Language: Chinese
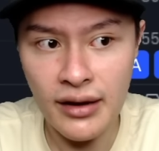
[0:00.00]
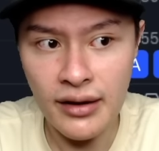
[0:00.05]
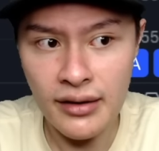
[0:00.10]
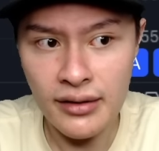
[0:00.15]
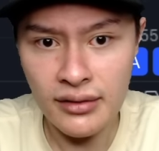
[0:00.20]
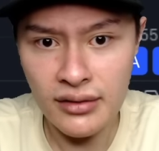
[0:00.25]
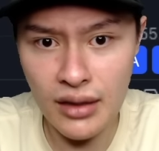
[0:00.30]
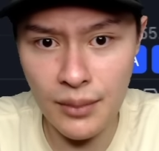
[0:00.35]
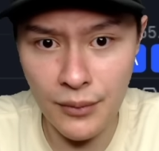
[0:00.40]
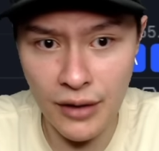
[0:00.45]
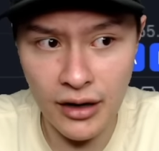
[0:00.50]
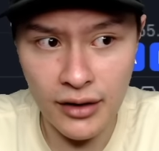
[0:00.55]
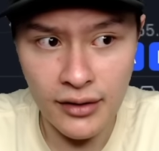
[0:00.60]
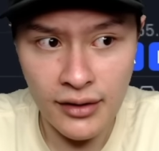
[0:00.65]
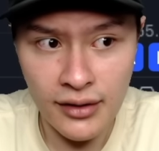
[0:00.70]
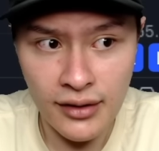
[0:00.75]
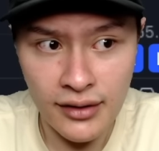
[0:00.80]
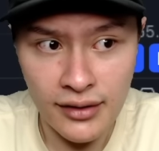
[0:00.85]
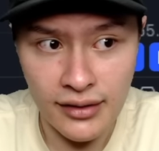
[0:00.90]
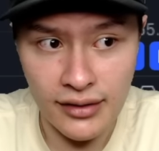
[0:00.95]
那
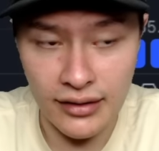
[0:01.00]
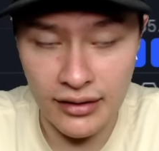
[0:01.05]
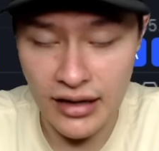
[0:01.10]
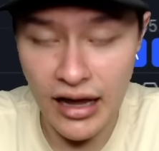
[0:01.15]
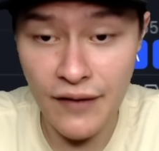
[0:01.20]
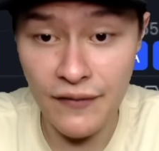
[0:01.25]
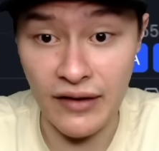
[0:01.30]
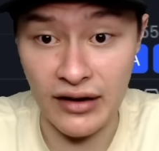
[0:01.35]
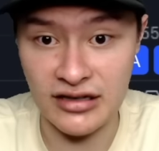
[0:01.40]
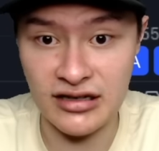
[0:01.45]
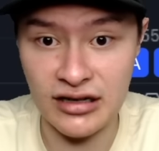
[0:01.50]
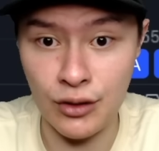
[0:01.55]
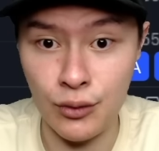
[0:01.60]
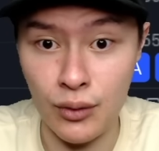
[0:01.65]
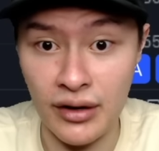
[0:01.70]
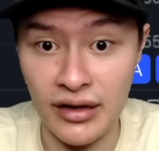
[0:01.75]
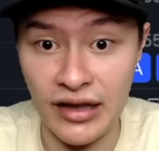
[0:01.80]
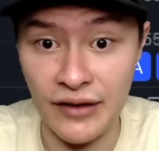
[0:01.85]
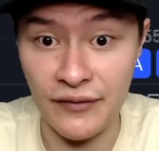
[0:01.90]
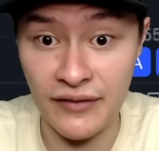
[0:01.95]
么，以太坊先
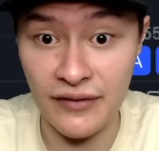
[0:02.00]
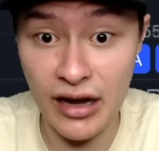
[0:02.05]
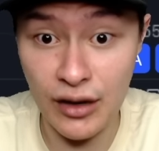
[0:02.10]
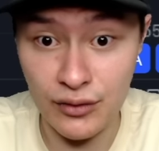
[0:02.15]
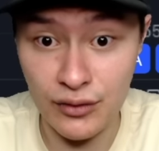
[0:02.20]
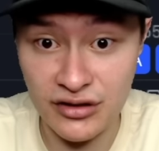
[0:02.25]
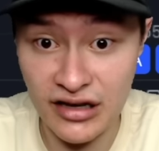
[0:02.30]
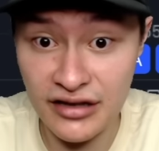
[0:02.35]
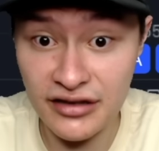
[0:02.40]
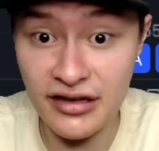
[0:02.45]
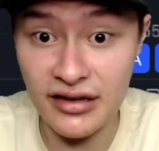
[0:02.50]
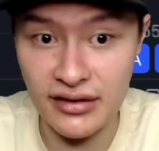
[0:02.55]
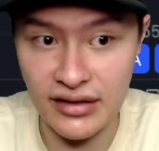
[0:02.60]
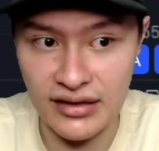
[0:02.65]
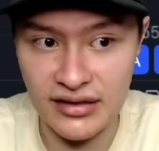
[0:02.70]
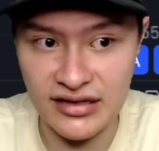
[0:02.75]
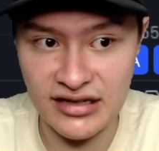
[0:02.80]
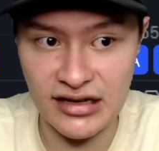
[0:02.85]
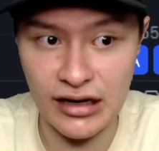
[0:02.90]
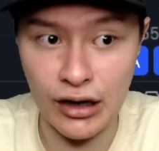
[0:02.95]
货 ETF 要真正
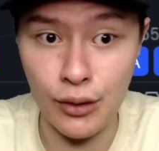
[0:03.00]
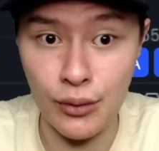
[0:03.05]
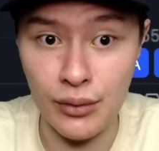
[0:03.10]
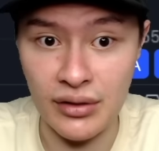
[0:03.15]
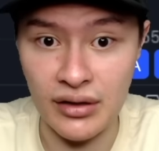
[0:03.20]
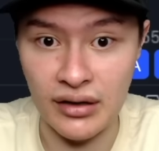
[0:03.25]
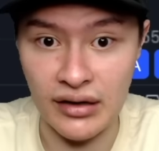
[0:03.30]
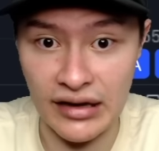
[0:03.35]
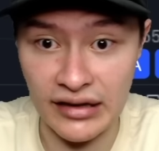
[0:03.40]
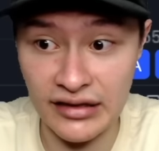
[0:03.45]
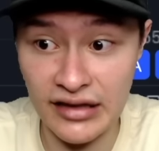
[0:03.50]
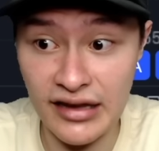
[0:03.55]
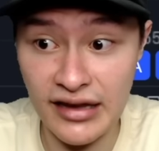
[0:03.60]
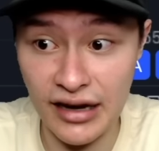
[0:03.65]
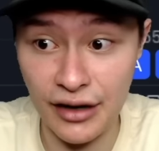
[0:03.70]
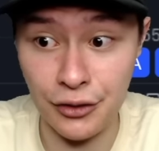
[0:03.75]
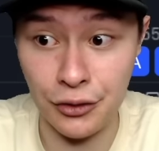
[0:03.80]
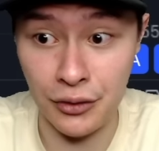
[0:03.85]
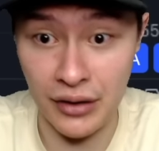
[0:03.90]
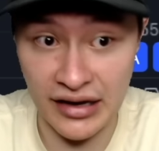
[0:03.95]
能交易呢，一定
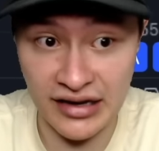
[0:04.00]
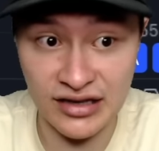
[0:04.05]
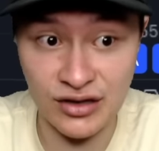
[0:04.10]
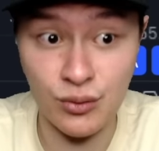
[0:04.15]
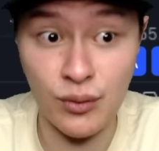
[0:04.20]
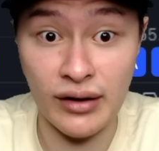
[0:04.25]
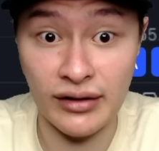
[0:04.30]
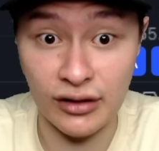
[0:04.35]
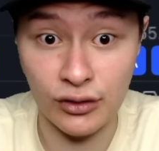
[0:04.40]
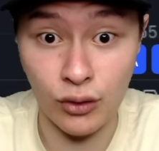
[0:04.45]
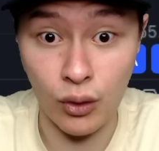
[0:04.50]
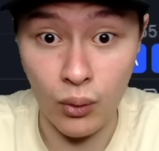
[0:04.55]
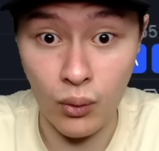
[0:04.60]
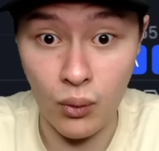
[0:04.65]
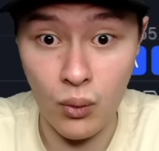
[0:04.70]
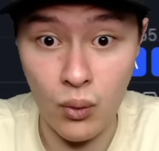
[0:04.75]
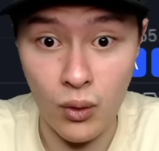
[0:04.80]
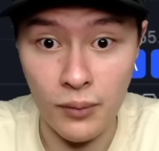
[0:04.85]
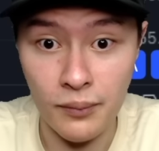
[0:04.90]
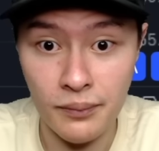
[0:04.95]
要有 S one 的通
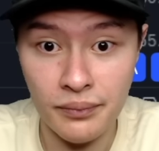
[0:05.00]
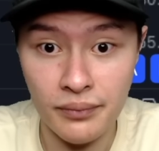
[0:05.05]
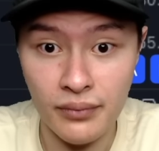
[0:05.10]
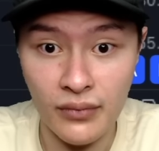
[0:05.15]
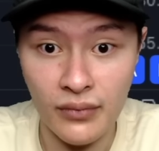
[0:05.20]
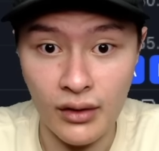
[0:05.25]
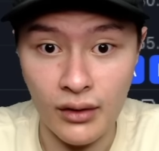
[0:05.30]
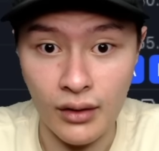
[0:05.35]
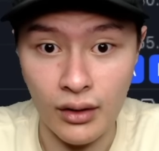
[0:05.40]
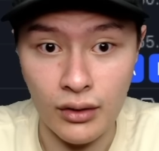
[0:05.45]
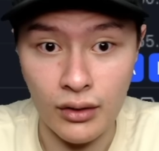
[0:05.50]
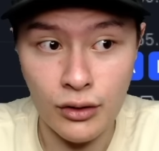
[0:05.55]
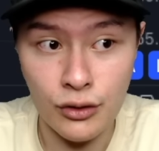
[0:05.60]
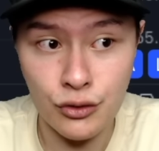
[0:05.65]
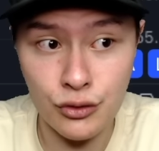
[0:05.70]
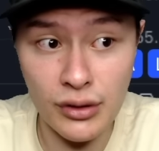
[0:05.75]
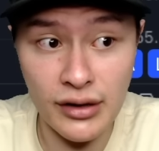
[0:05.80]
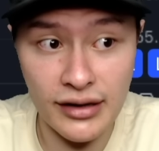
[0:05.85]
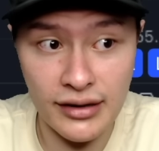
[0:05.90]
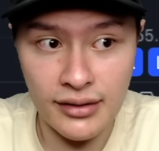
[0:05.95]
过。
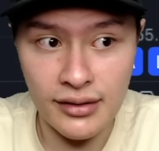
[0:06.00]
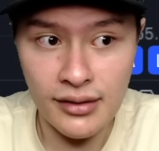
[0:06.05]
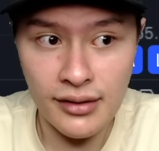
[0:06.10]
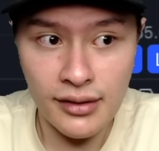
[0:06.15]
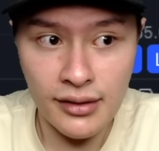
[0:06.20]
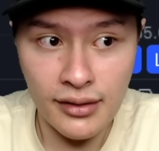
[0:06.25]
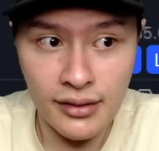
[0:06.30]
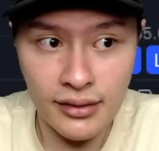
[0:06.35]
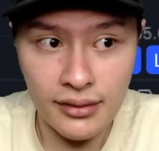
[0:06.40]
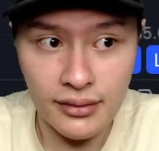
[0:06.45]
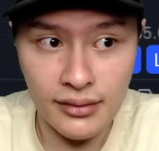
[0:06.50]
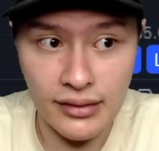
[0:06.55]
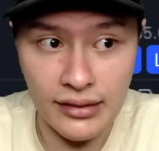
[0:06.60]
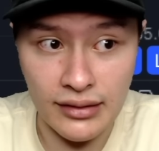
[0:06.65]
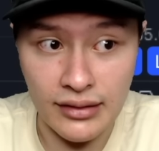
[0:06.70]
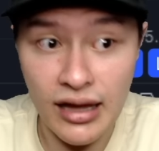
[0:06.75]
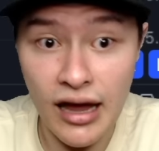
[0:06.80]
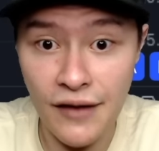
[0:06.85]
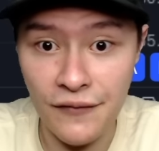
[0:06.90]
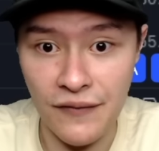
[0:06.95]
所以，以
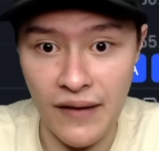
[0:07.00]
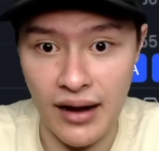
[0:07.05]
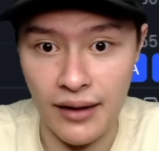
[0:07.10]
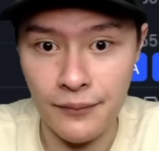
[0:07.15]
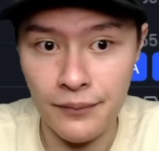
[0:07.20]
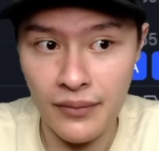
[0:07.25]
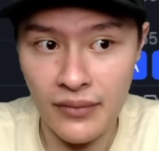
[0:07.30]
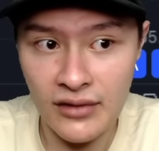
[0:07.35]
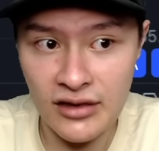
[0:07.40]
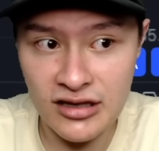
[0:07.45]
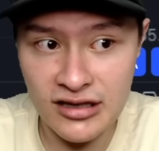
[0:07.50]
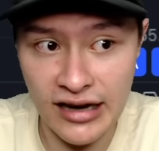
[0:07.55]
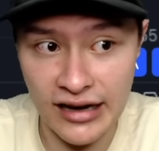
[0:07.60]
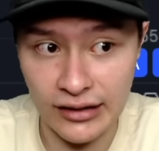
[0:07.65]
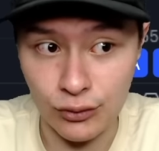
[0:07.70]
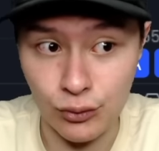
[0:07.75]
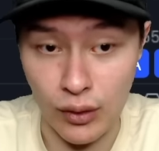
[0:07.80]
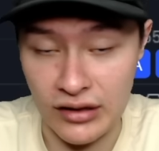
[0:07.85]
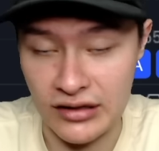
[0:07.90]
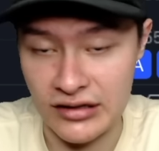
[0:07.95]
太坊在
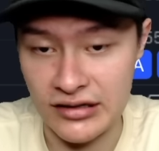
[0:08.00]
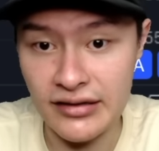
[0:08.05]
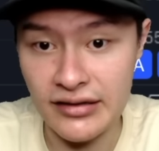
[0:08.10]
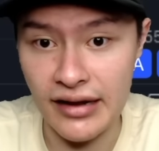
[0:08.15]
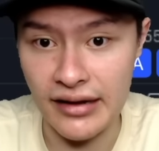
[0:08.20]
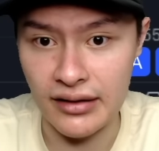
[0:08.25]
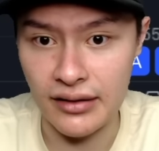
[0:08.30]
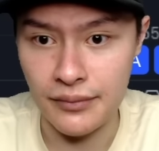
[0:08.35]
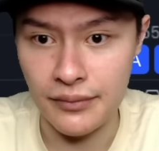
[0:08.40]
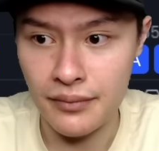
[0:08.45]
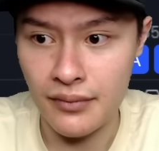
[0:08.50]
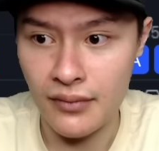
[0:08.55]
短期内呢。